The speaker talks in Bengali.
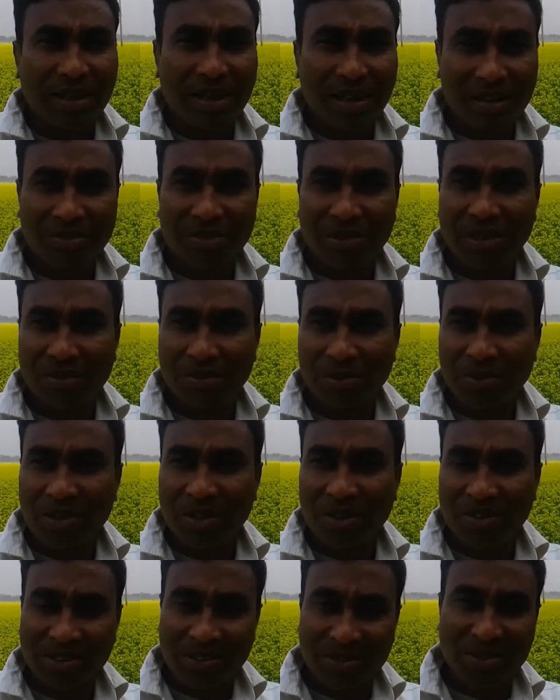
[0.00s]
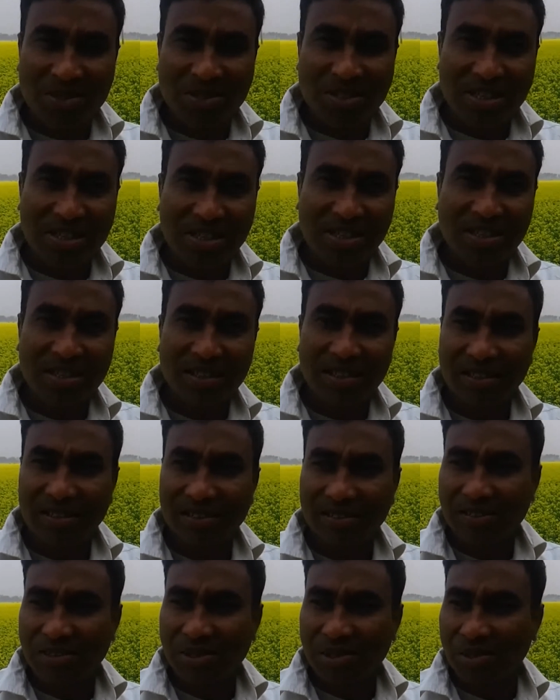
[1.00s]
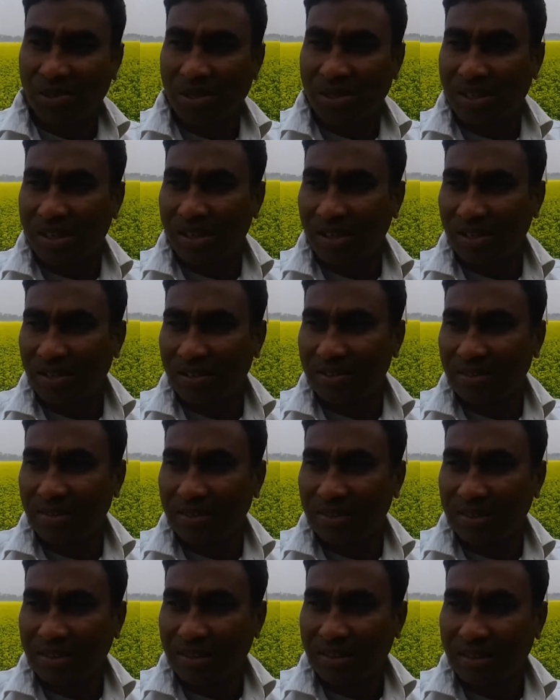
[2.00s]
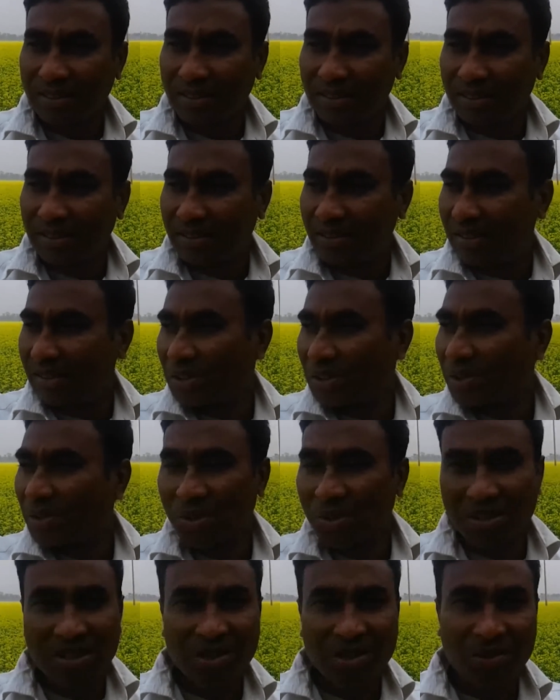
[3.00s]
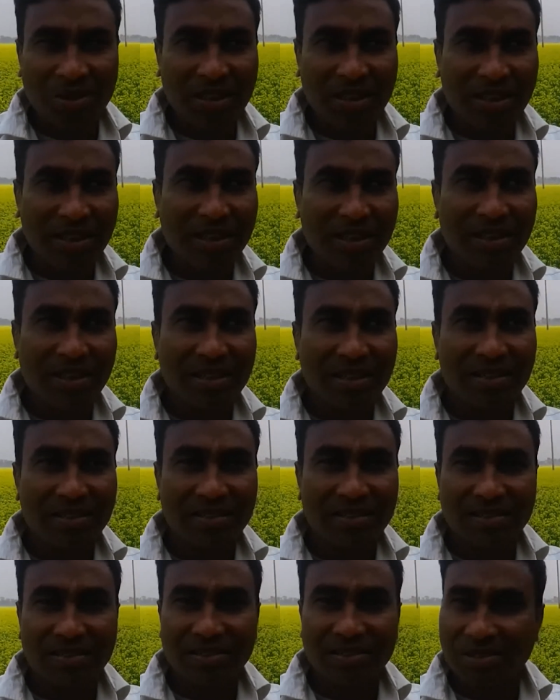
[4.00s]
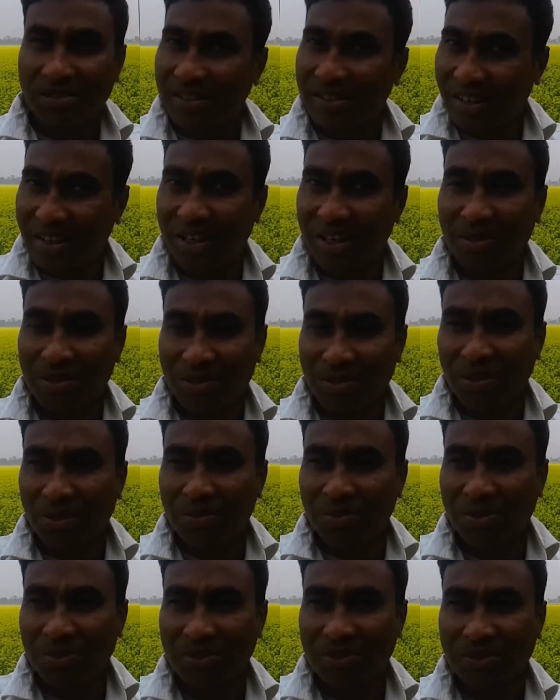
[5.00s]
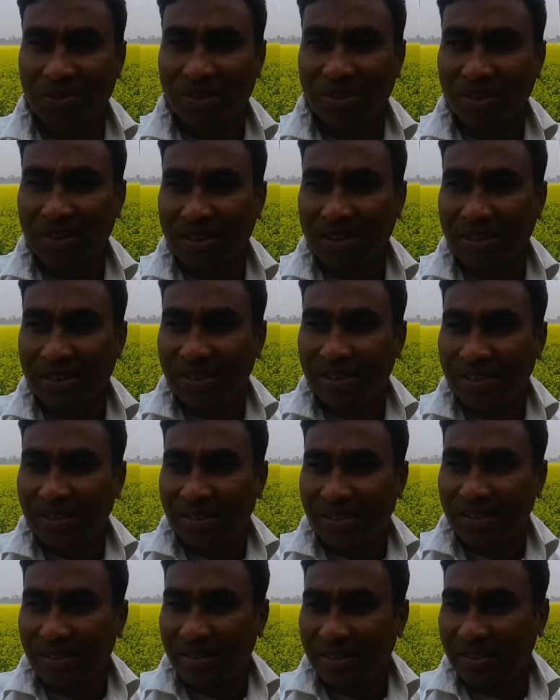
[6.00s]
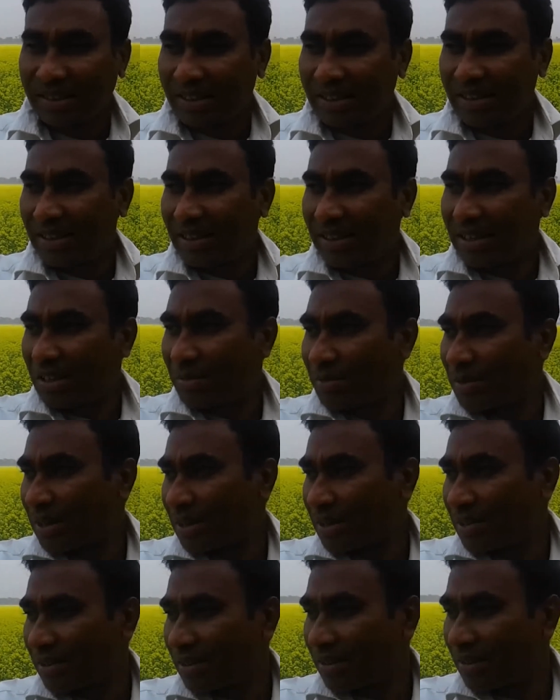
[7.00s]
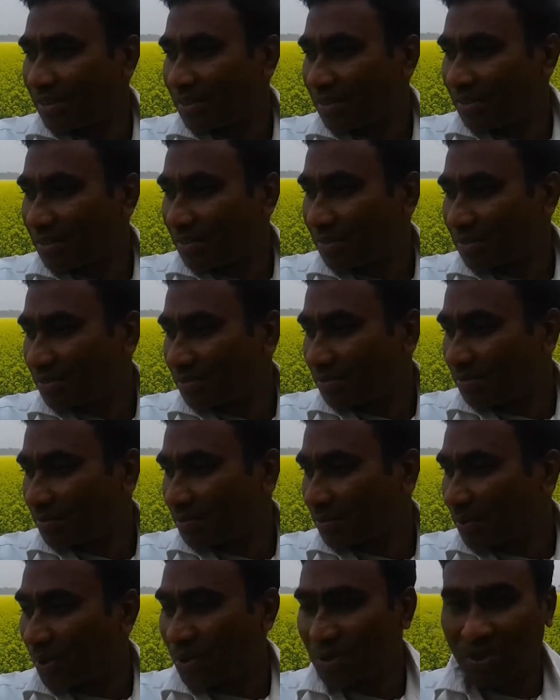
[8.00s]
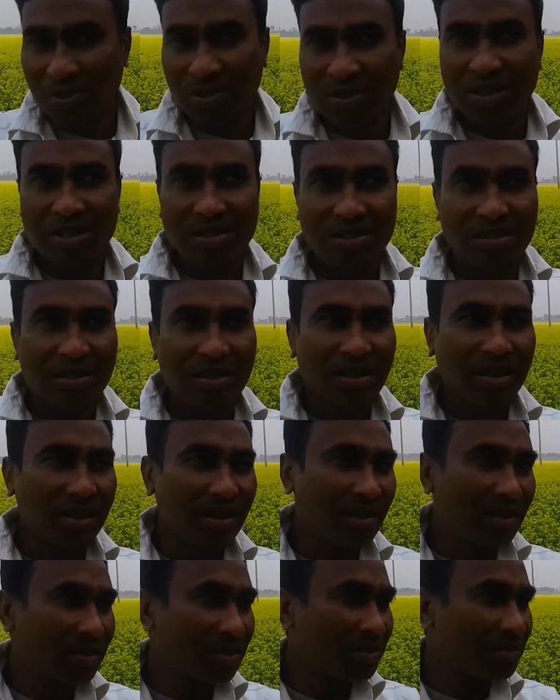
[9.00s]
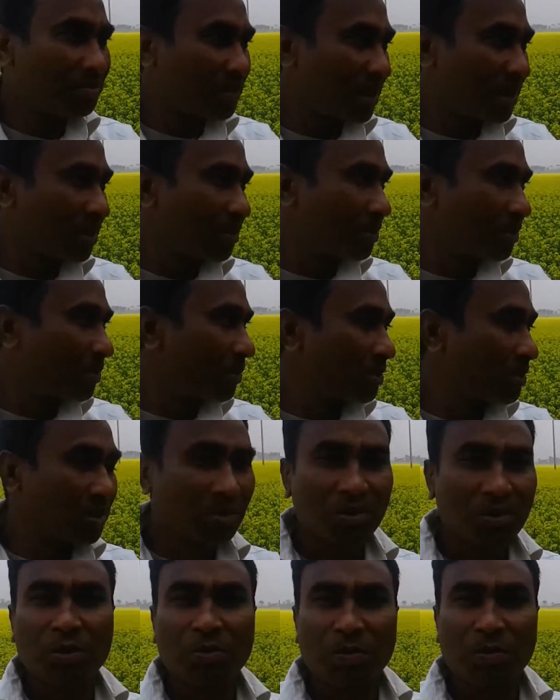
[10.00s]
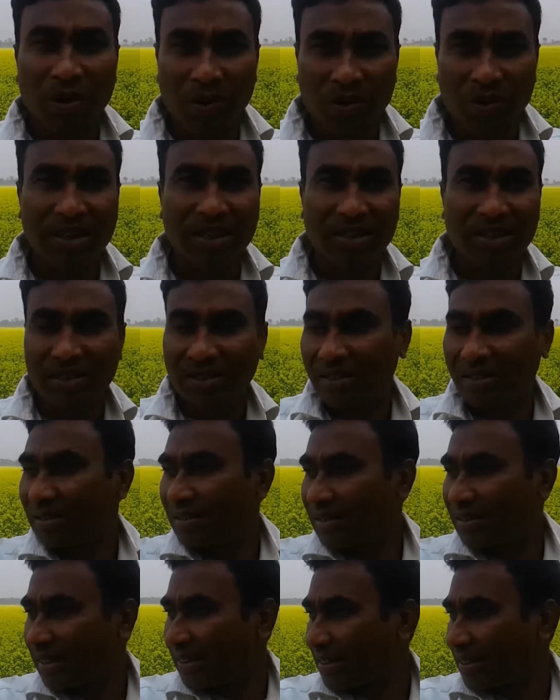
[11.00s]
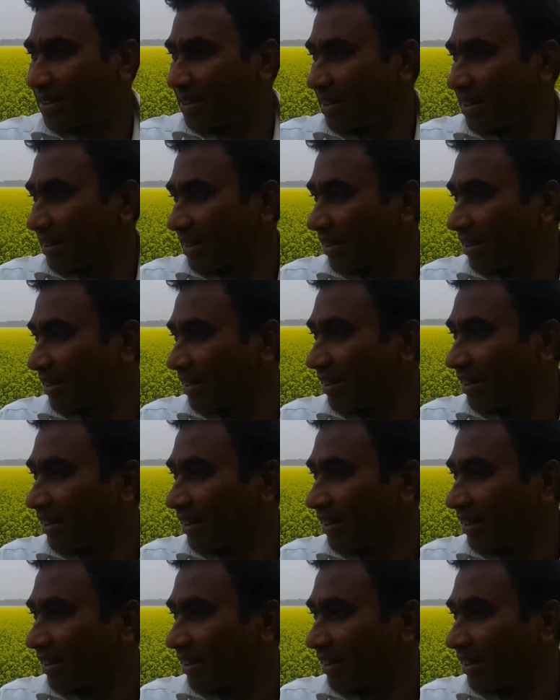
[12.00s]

আড়াই বিঘার মতো আবাদ করছি আর কি সরিষা তো এই সরিষা উড়াইয়া এর আবাদ করবো তো ইনশাল্লাহ এবার ফসলের মানে উন্নতি খুব ভালো দেখা যাইতেছে আর কি